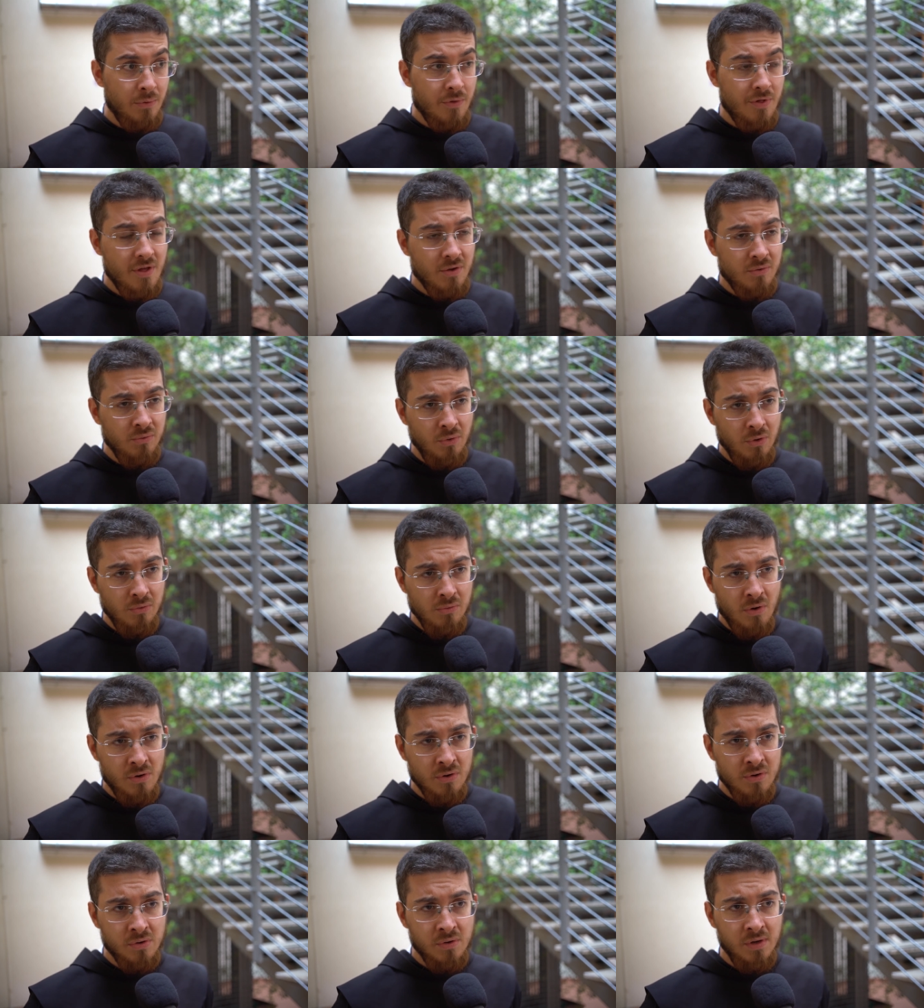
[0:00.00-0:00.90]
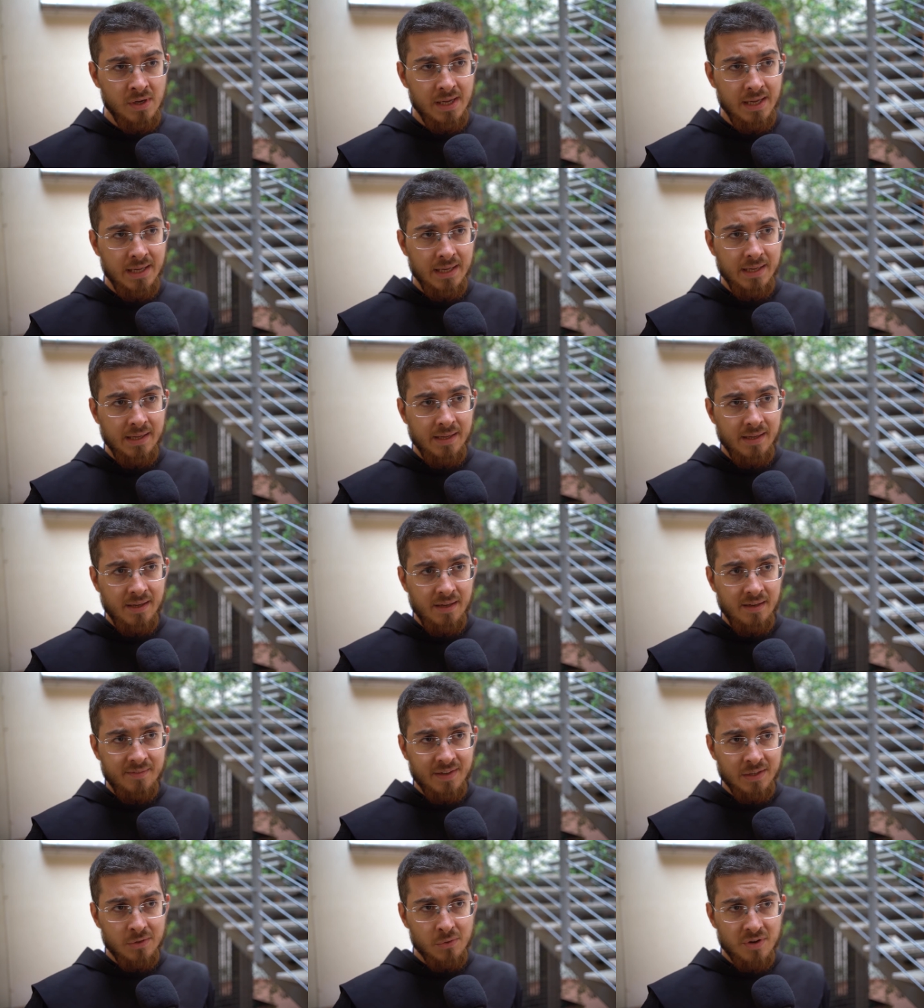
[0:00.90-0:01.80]
In secondo luogo
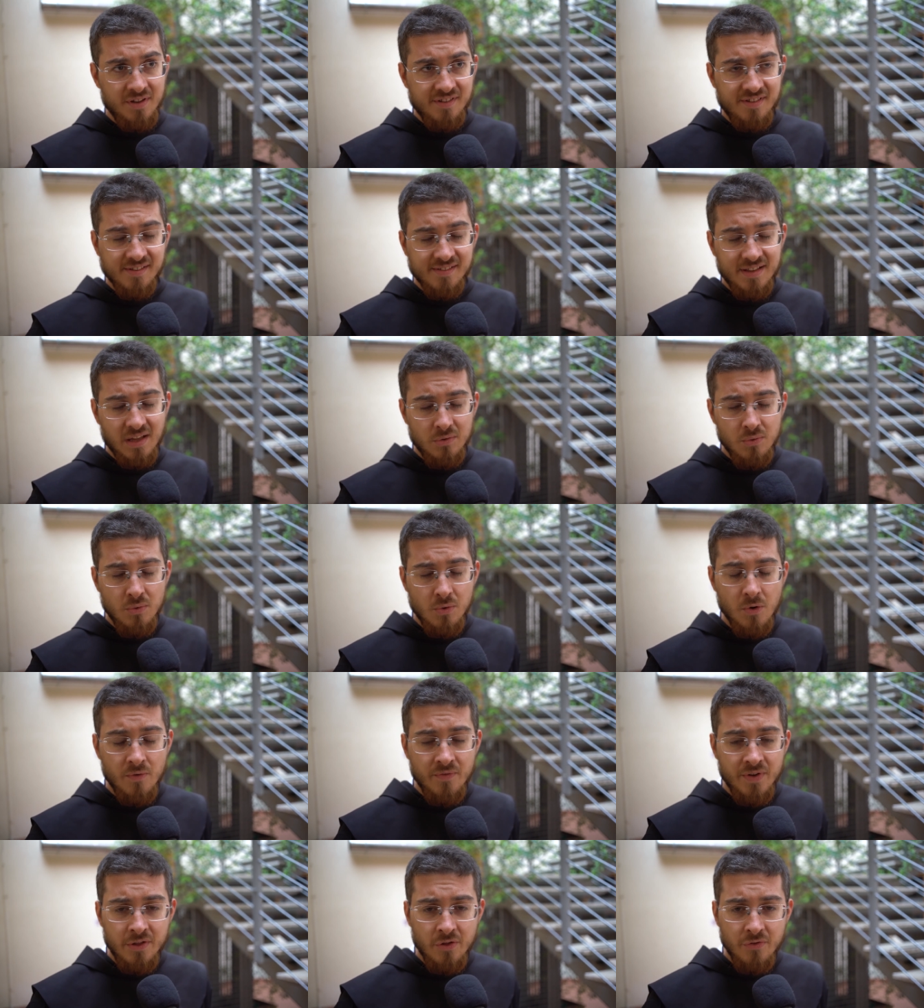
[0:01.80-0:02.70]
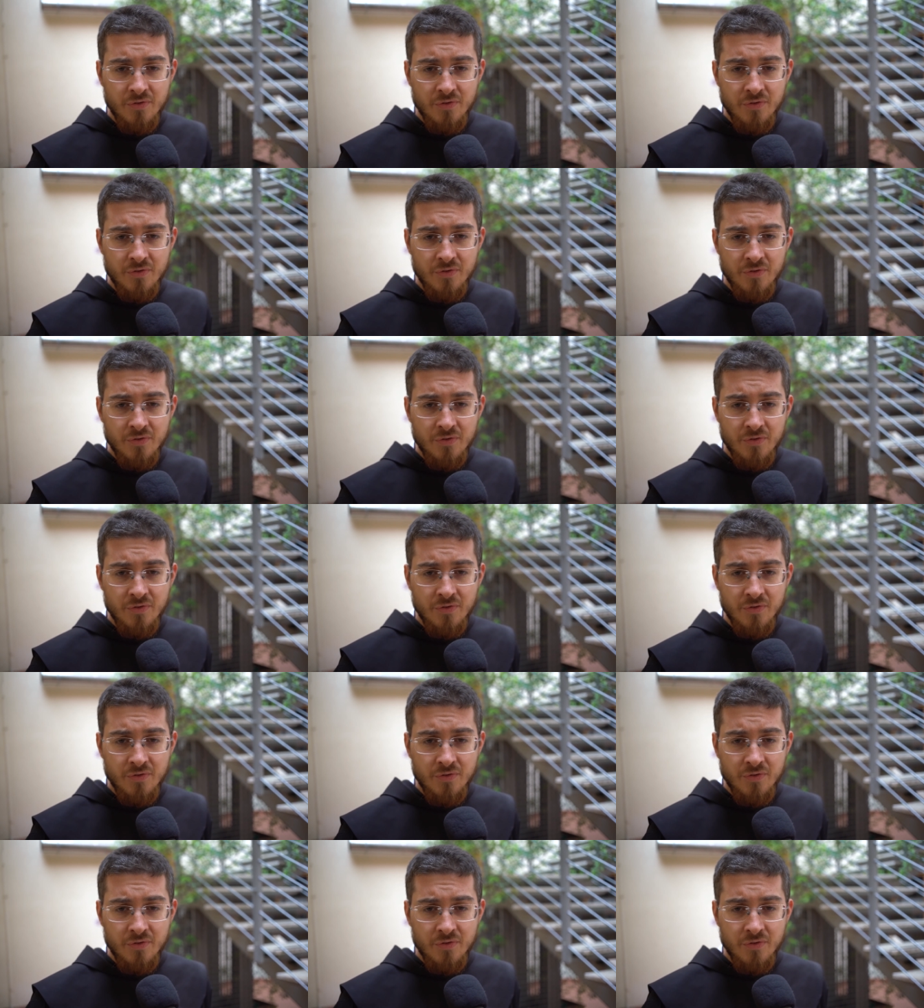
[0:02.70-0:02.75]
il fatto che sia stato un convegno